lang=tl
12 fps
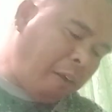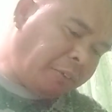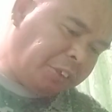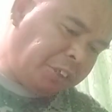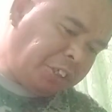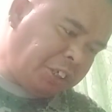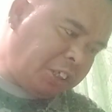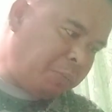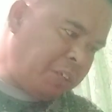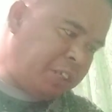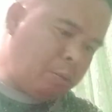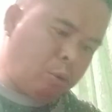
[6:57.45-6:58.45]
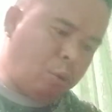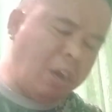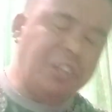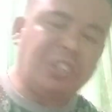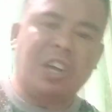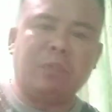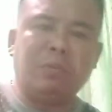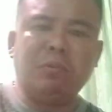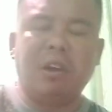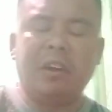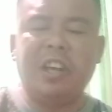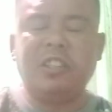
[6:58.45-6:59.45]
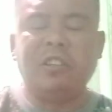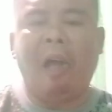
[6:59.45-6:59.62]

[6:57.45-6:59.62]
Yes, speaking Ruhalis Carmen mga guys.